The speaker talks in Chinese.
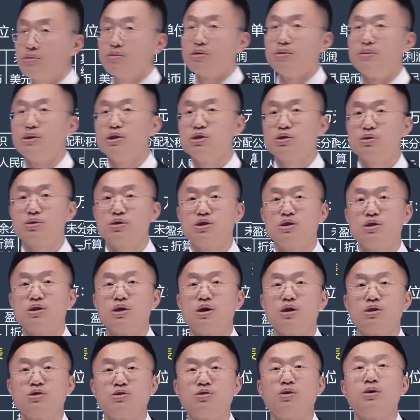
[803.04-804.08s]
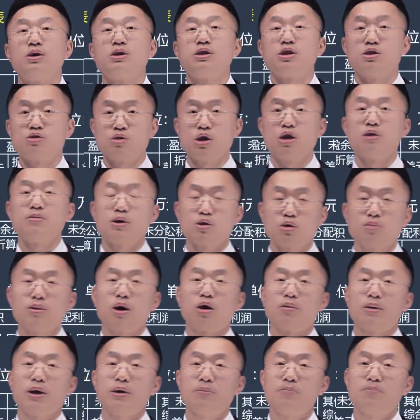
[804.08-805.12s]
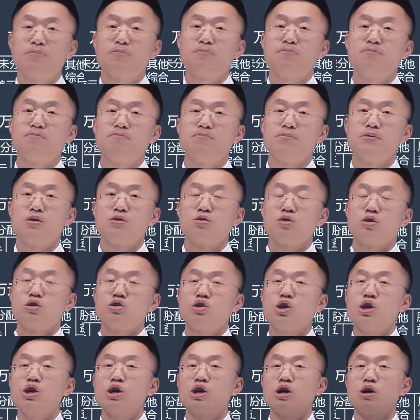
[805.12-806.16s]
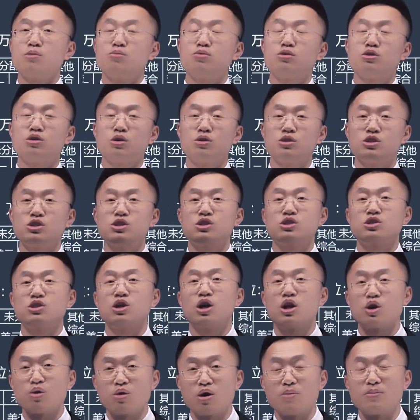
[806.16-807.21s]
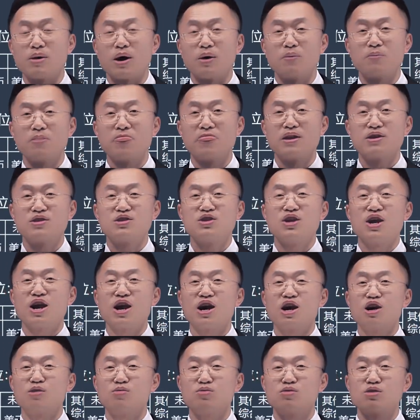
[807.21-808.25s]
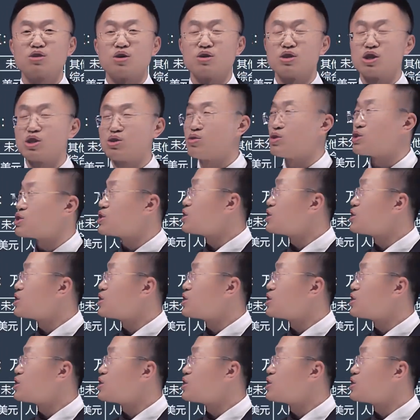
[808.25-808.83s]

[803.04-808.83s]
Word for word: 我们就折所有者权益变动表呗。呃，第一个步骤，即折利润表；第二个步骤呢，去